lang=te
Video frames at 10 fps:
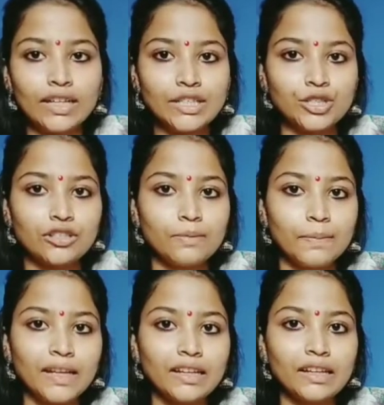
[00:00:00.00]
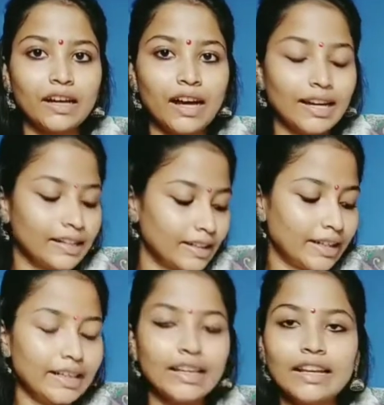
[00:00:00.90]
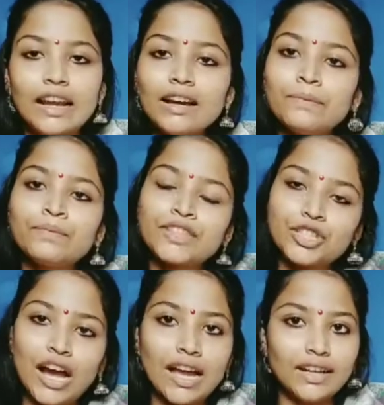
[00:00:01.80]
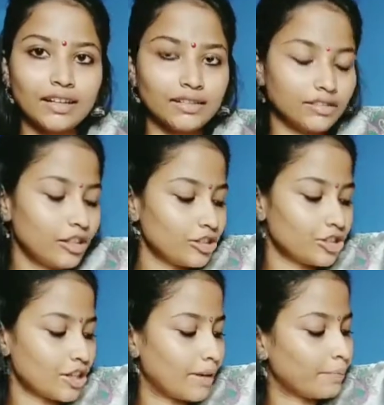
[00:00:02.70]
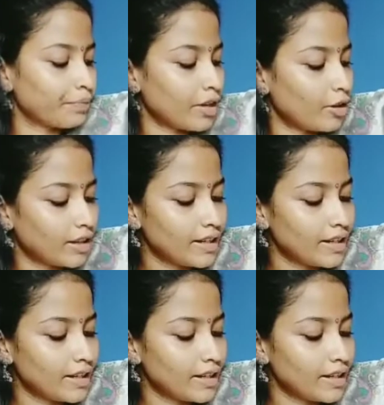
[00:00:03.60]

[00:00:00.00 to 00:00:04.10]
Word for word: ఈ క్లాత్ చాలా షైనీగా ఉంది అండ్ క్వాలిటీ పరంగా చూసుకున్నట్టయితే ది